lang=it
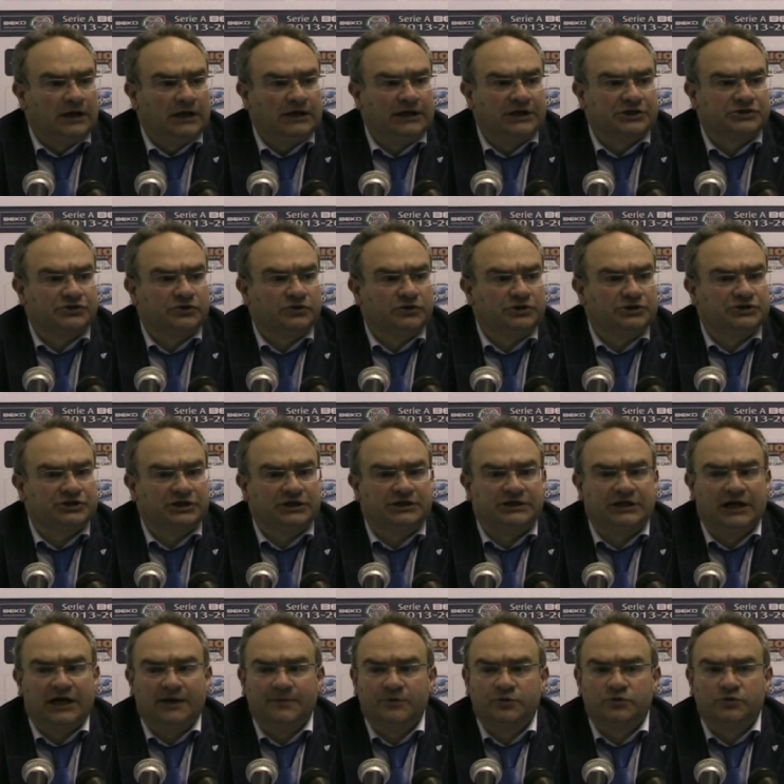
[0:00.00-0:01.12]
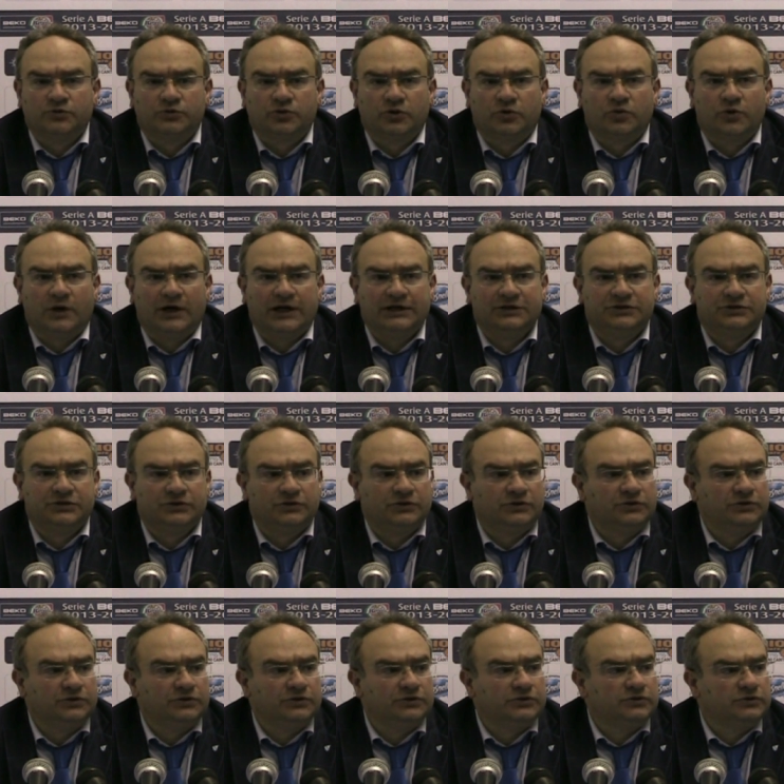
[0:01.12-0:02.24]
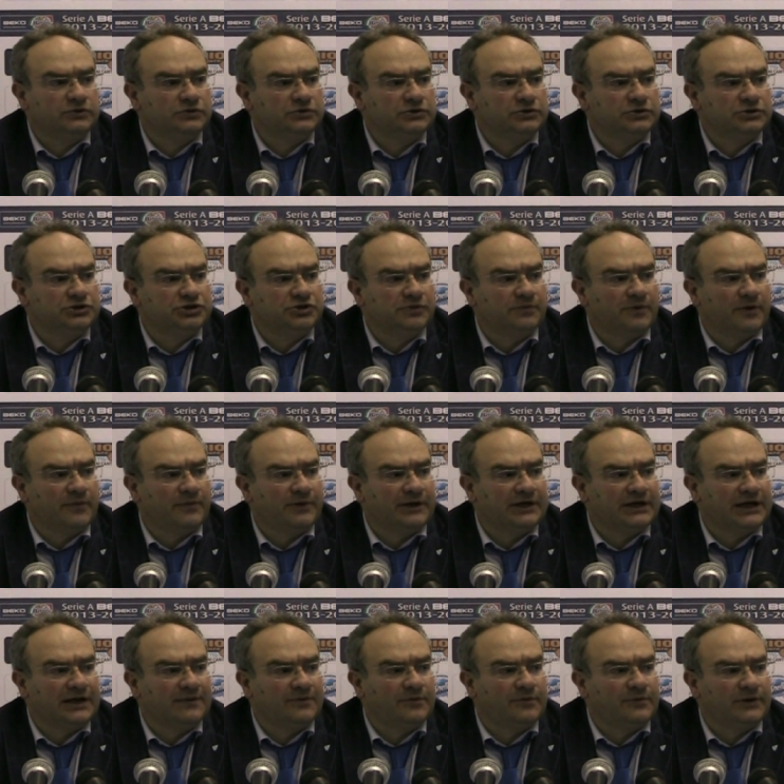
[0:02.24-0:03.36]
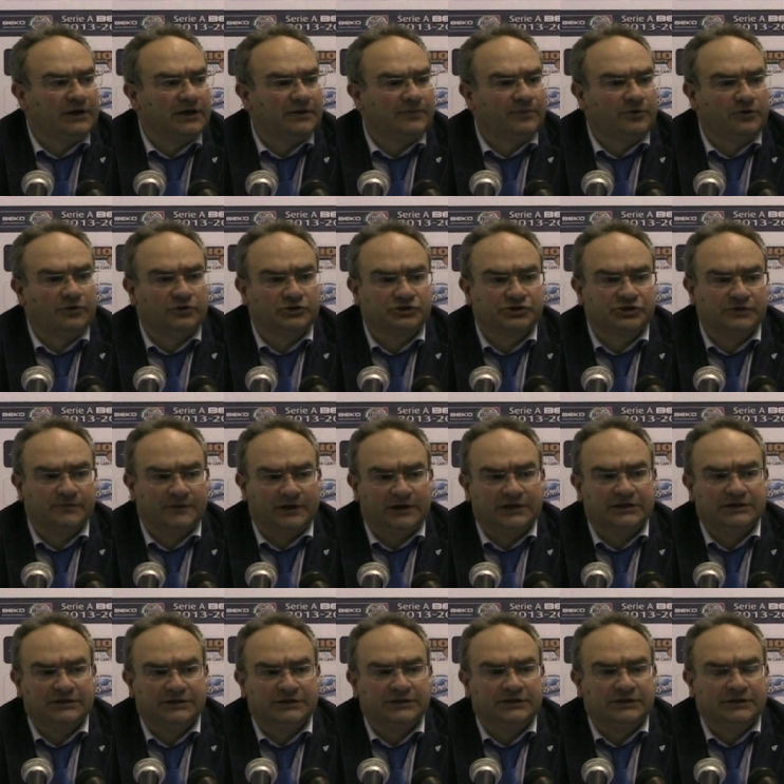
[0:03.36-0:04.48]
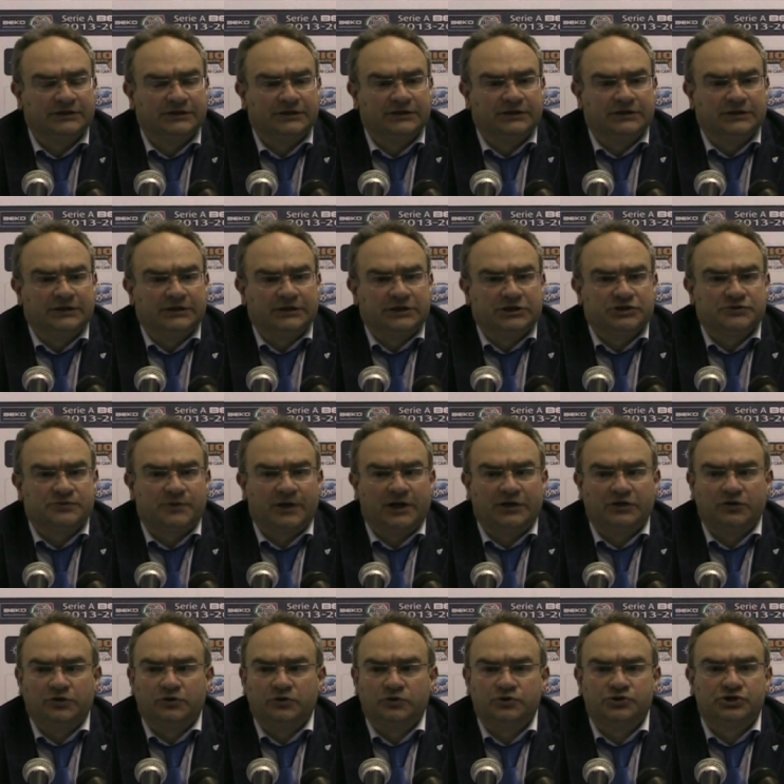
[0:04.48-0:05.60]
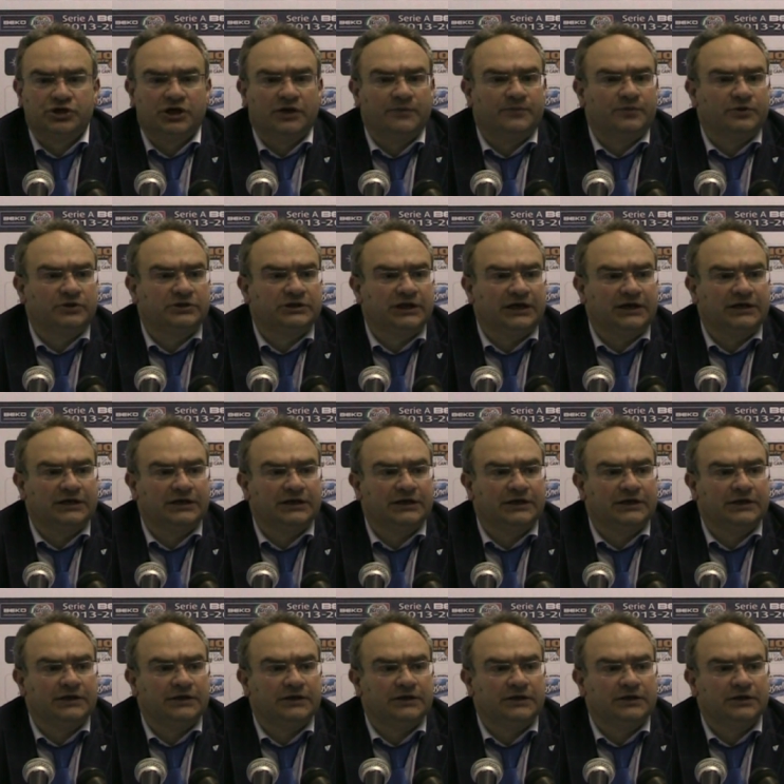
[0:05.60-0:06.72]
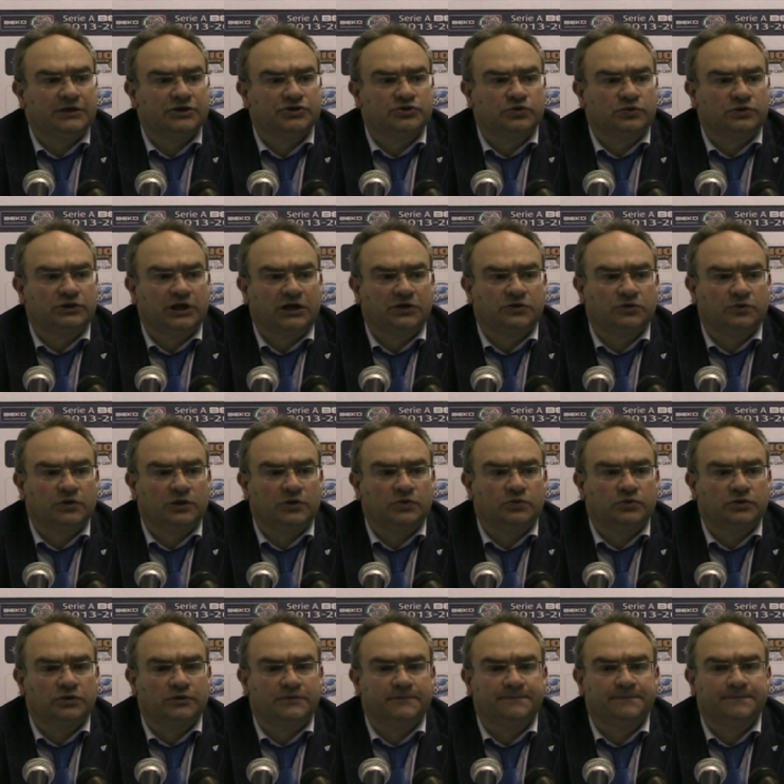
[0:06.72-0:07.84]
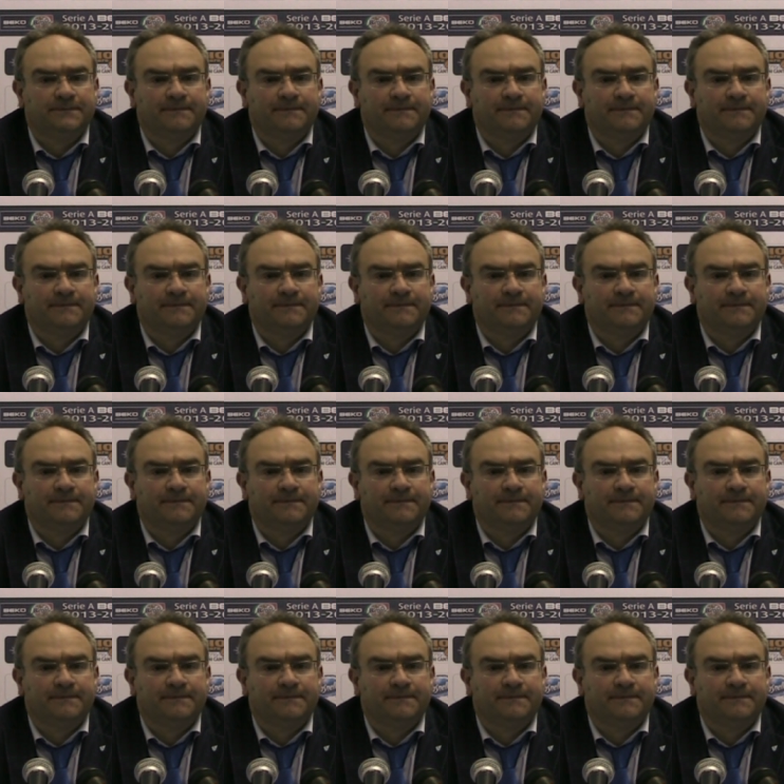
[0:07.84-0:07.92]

adesso risentiamo tutto quanto, ci prepariamo per la prossima sperando di riuscire a portare il risultato 1 1.